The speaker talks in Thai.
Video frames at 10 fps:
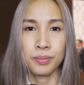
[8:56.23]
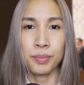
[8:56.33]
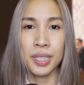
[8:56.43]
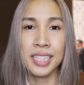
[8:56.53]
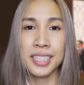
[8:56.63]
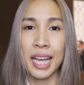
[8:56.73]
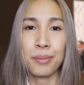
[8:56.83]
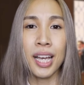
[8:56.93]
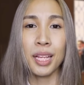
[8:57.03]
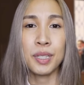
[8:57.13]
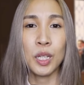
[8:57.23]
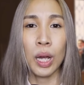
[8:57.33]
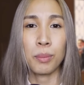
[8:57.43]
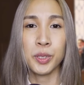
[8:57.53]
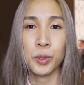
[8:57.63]
ไม่ได้สามารถมีค
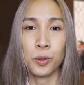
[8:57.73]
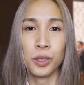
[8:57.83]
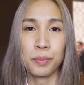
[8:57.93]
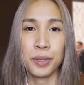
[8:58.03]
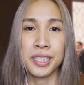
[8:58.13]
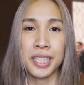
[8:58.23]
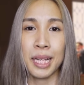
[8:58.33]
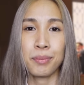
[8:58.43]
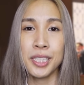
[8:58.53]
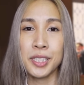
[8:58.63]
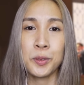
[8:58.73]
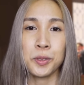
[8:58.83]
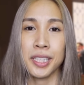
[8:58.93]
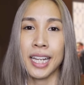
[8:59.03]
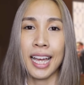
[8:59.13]
วามสุขกับกิจกรรมที่สนุก
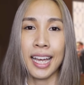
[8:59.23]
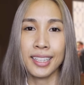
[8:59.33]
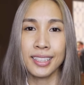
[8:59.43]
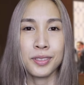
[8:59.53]
สนาน